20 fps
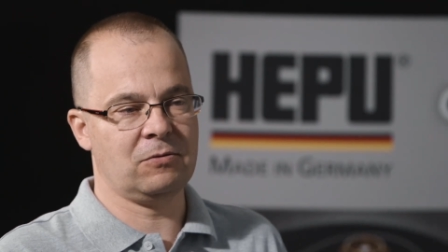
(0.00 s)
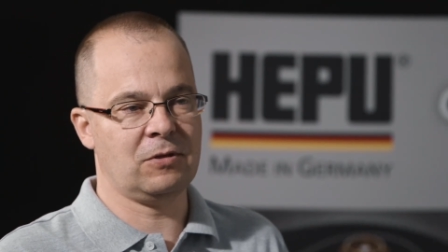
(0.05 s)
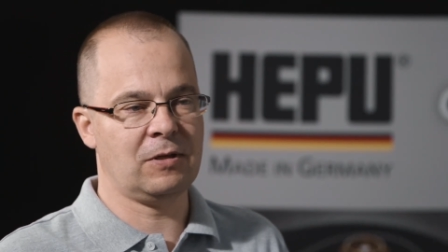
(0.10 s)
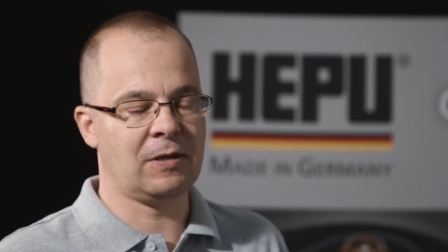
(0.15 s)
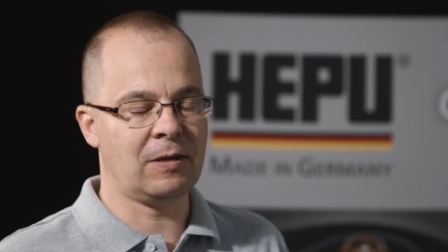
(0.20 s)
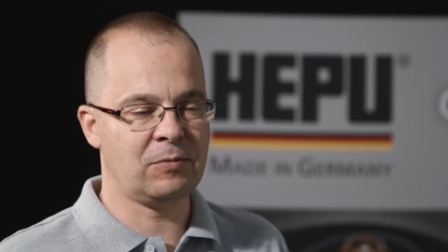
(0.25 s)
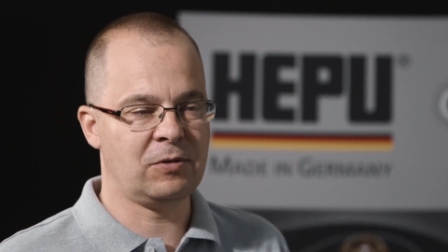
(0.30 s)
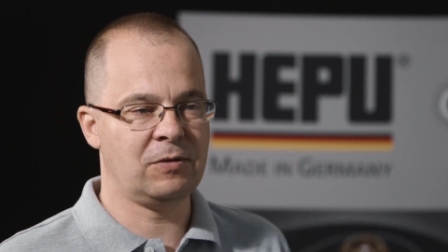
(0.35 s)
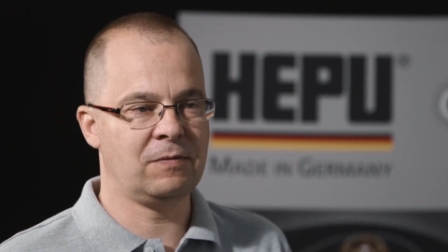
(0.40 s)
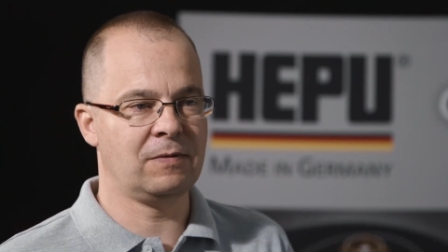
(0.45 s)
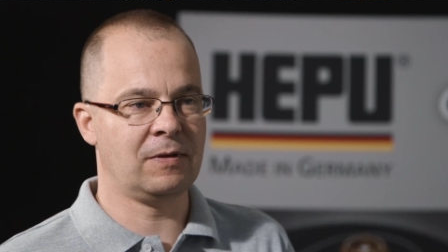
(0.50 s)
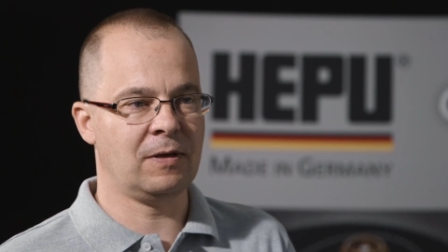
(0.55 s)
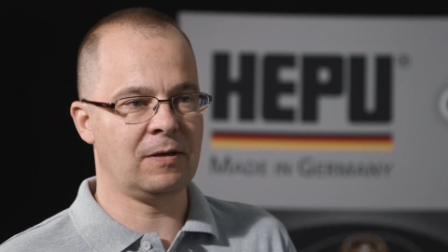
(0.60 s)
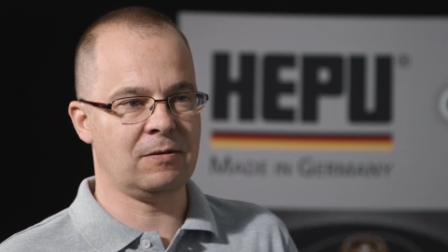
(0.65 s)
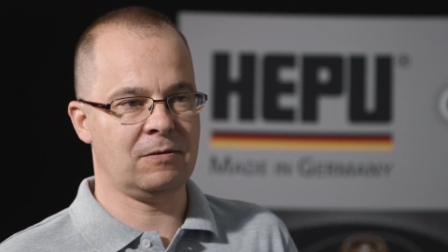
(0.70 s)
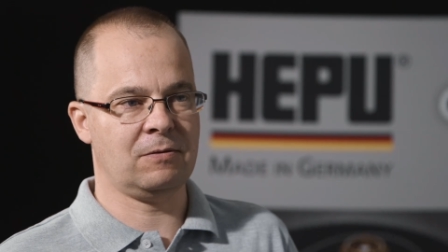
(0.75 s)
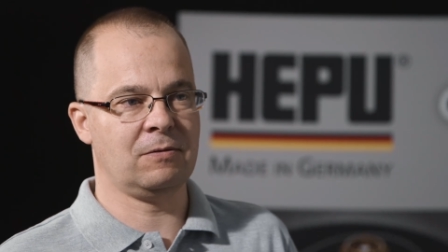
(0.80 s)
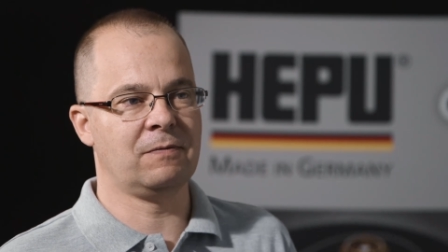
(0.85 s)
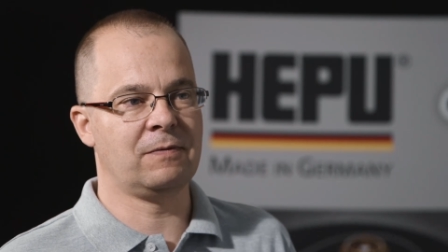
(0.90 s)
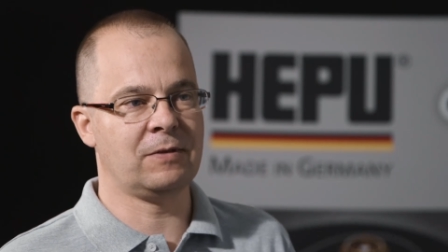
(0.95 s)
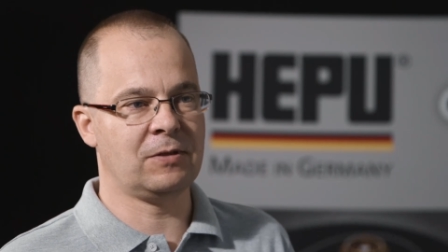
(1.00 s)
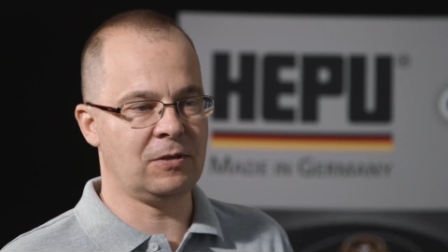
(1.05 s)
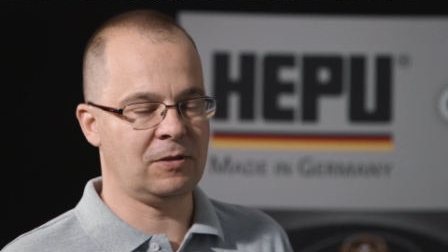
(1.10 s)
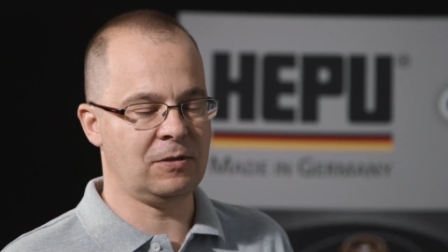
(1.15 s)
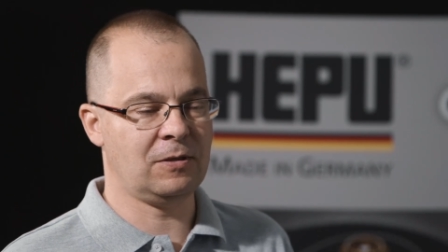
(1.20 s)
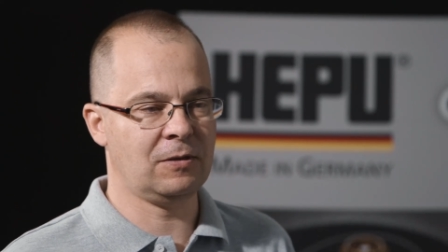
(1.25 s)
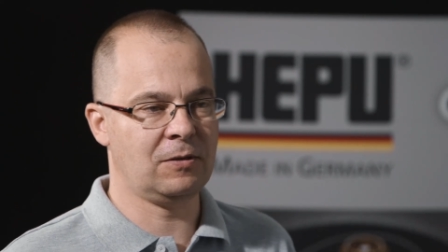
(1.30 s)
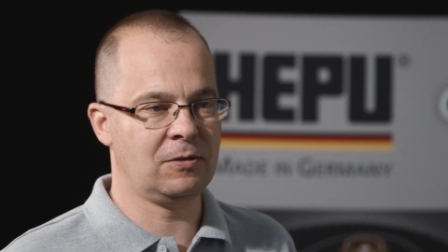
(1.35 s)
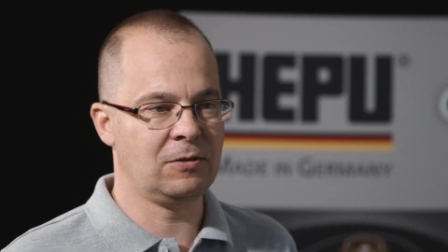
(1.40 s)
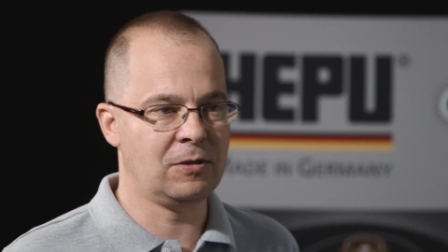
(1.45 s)
że nam się wydaje
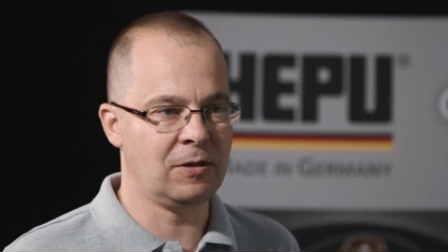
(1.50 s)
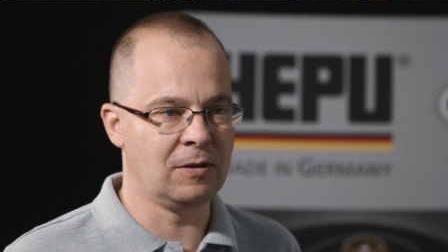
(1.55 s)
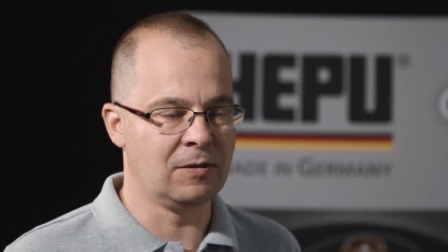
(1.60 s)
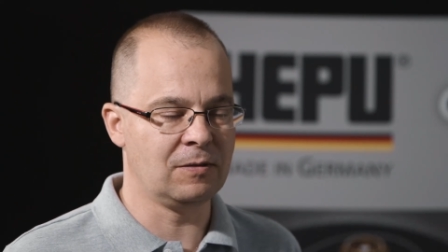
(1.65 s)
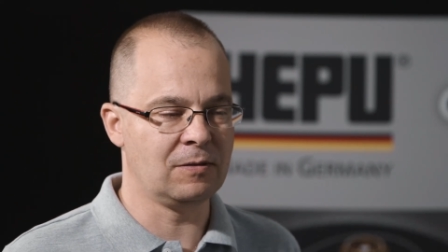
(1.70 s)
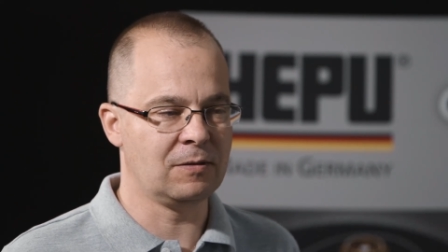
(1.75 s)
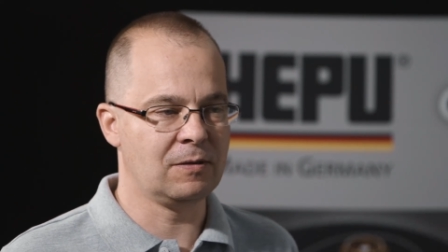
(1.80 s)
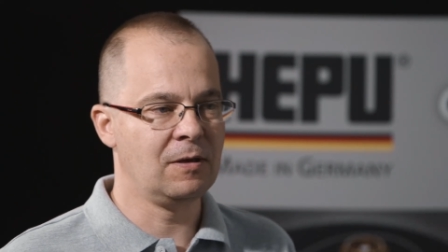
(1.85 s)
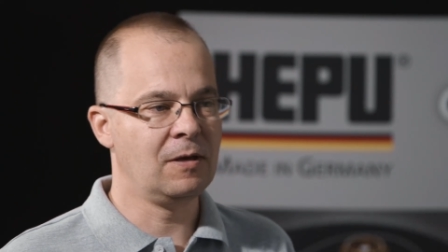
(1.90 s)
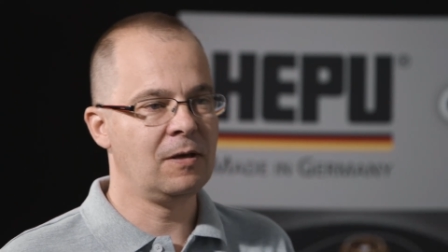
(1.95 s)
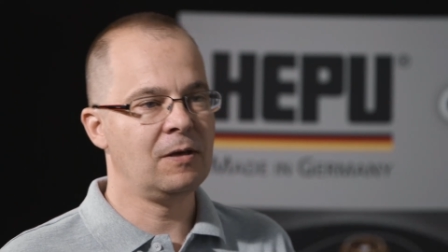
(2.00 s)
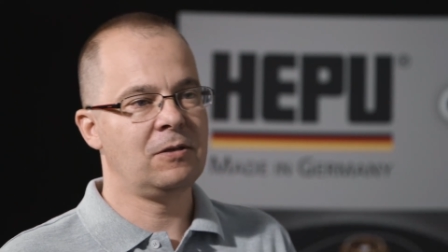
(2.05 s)
120 tysięcy.